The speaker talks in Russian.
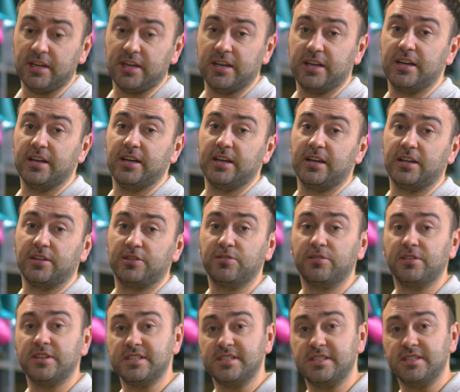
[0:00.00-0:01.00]
э,
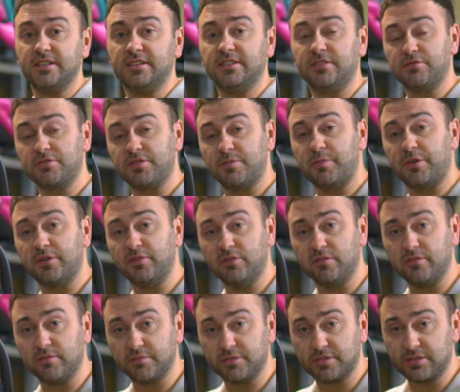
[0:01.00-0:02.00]
которая сделана уже по
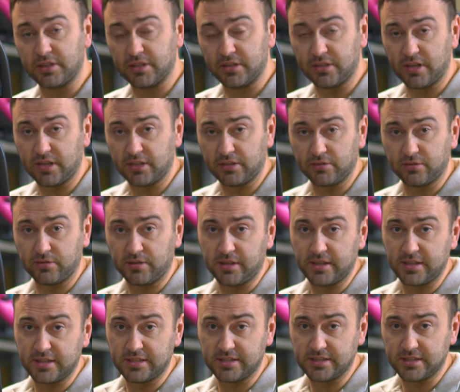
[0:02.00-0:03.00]
новому стандарту
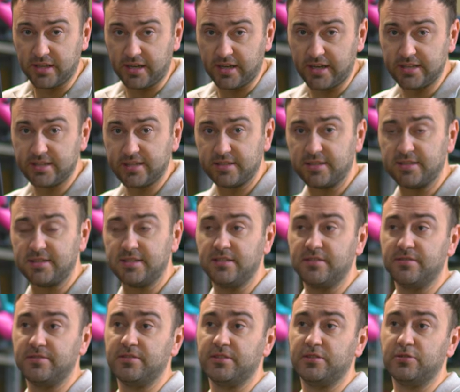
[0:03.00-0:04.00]
iSize,
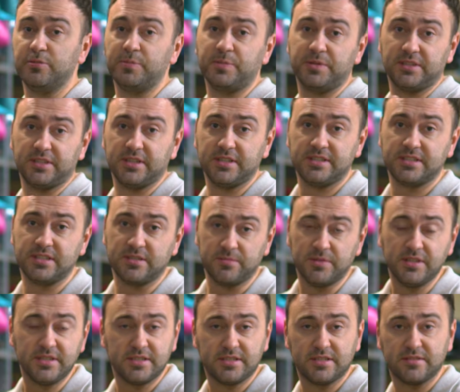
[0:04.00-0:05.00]
где вы до 15
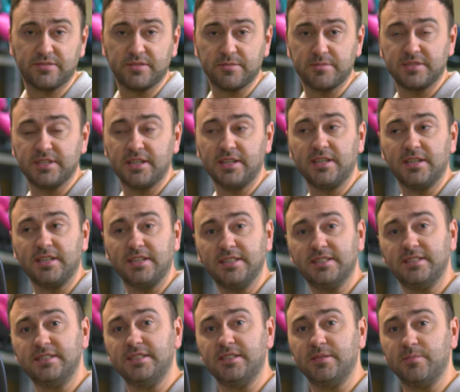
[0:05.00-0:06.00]
месяцев обязательно
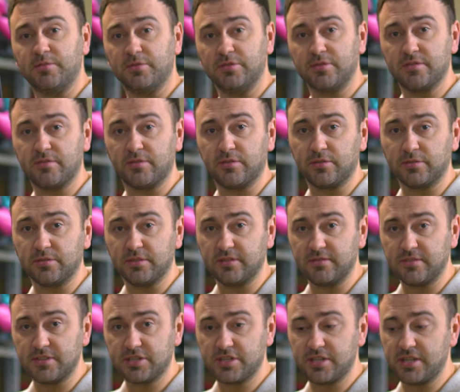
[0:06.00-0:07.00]
ездите против хода
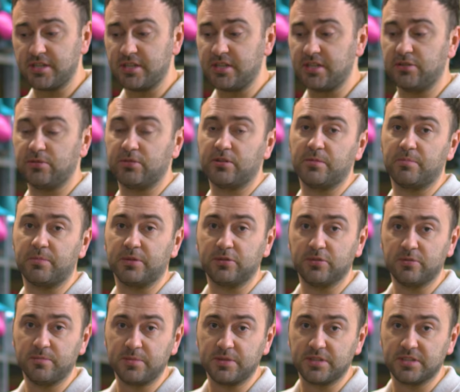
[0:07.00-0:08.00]
движений, только
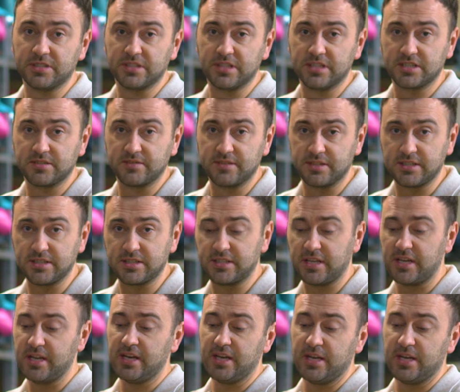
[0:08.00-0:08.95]
потом пересаживаетесь,